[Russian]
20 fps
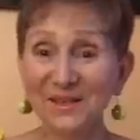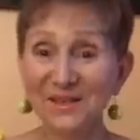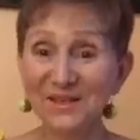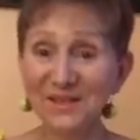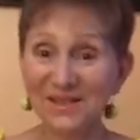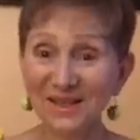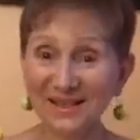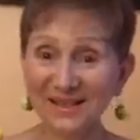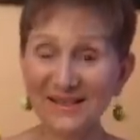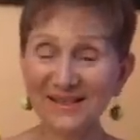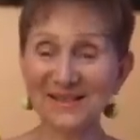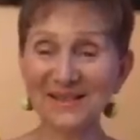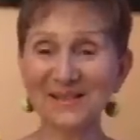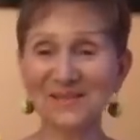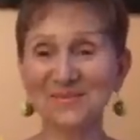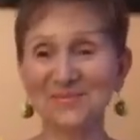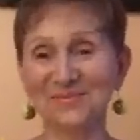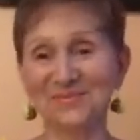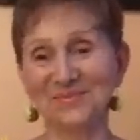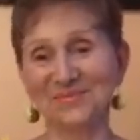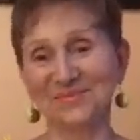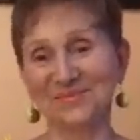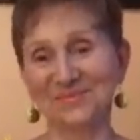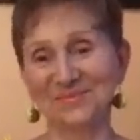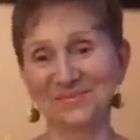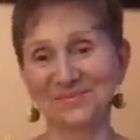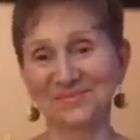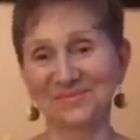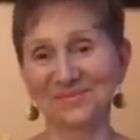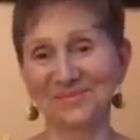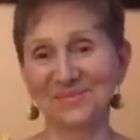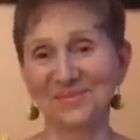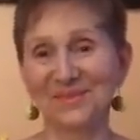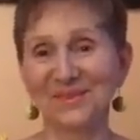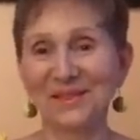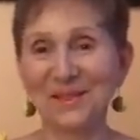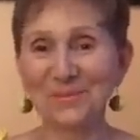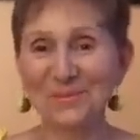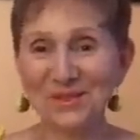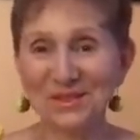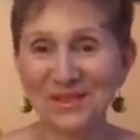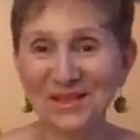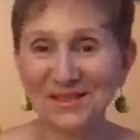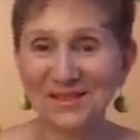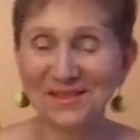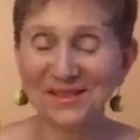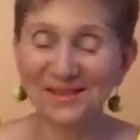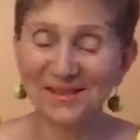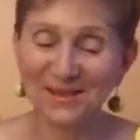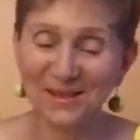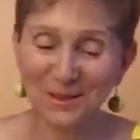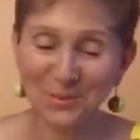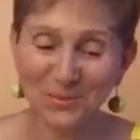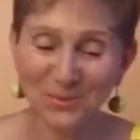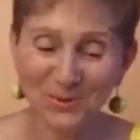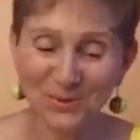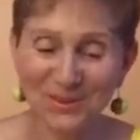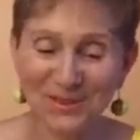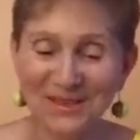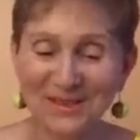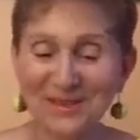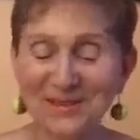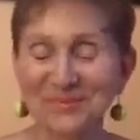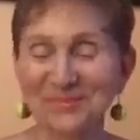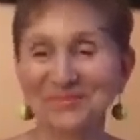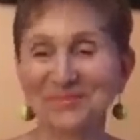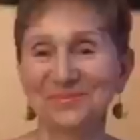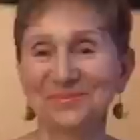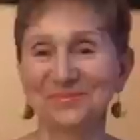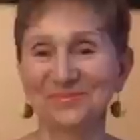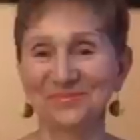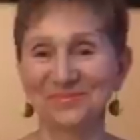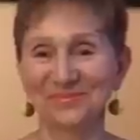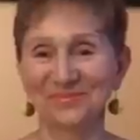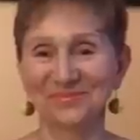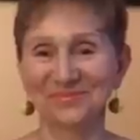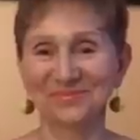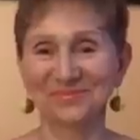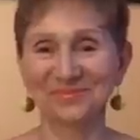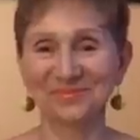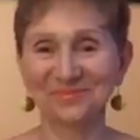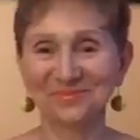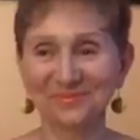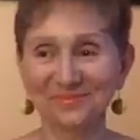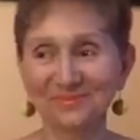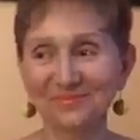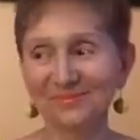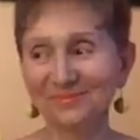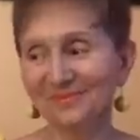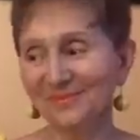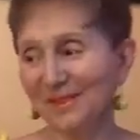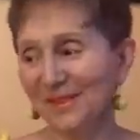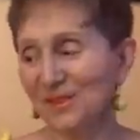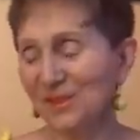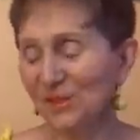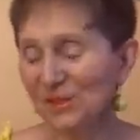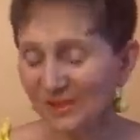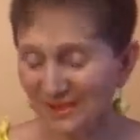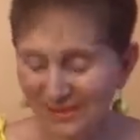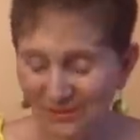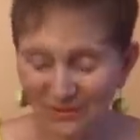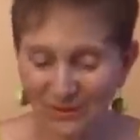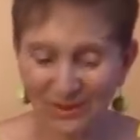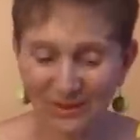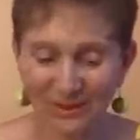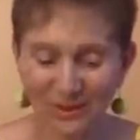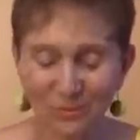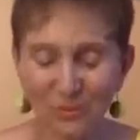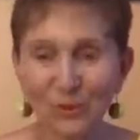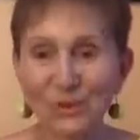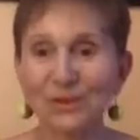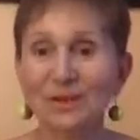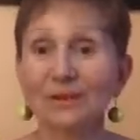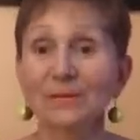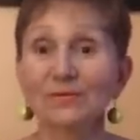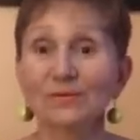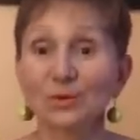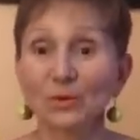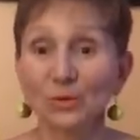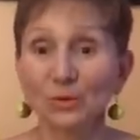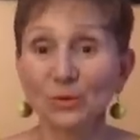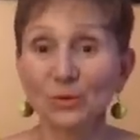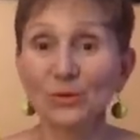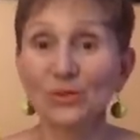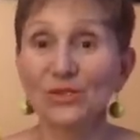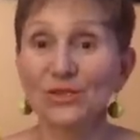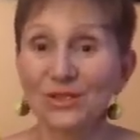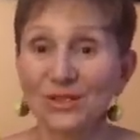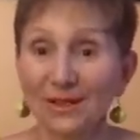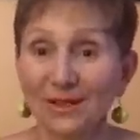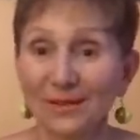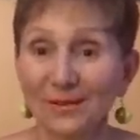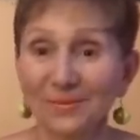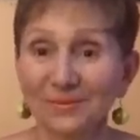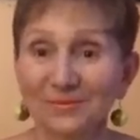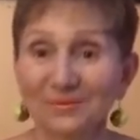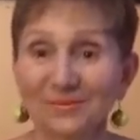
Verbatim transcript: Счастья! Всем счастья и гармонии! Счастливой гармонии в душе!